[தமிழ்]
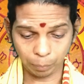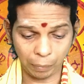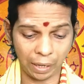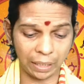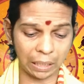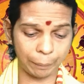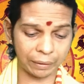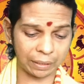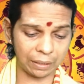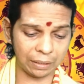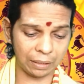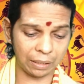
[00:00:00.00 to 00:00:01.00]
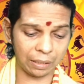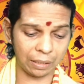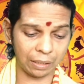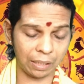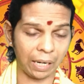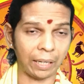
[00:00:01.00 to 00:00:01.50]
மாணவர்கள்
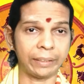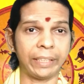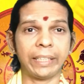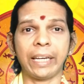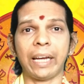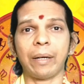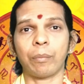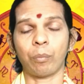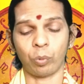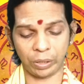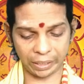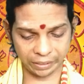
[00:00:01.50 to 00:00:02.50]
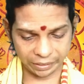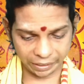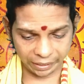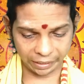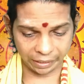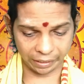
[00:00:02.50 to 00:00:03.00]
அதிக
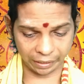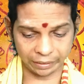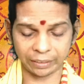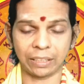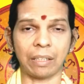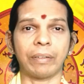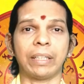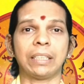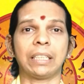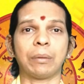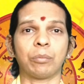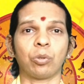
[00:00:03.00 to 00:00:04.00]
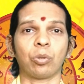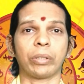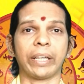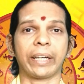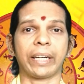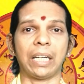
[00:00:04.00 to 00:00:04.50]
முயற்சி எடுக்க வேண்டும்
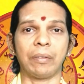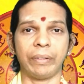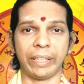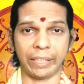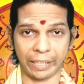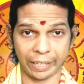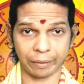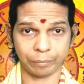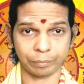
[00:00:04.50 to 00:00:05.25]
உங்களுடைய கல்வியிலே